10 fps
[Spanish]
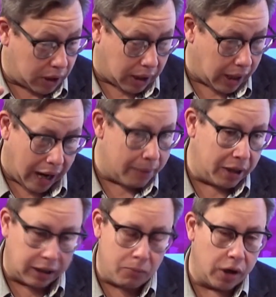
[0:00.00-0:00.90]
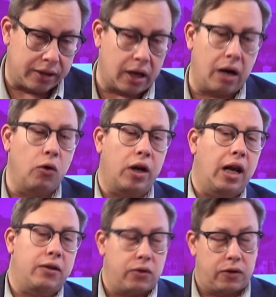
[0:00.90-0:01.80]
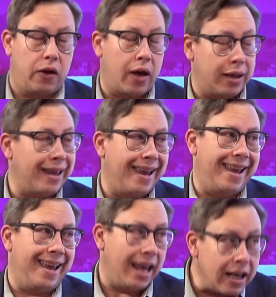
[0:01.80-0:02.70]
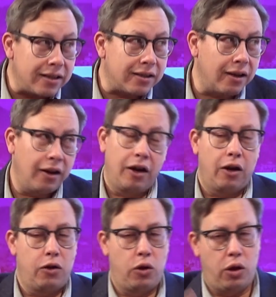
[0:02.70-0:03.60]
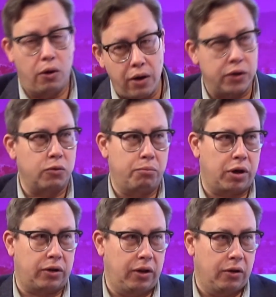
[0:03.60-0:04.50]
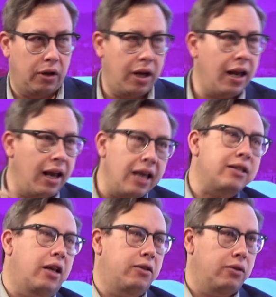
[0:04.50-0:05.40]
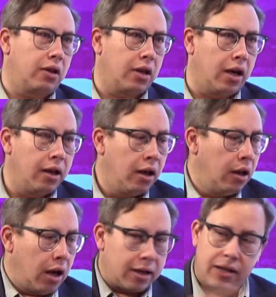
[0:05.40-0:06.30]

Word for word: claramente muestra lo que la sociedad es. No es un partido, es la sociedad. Has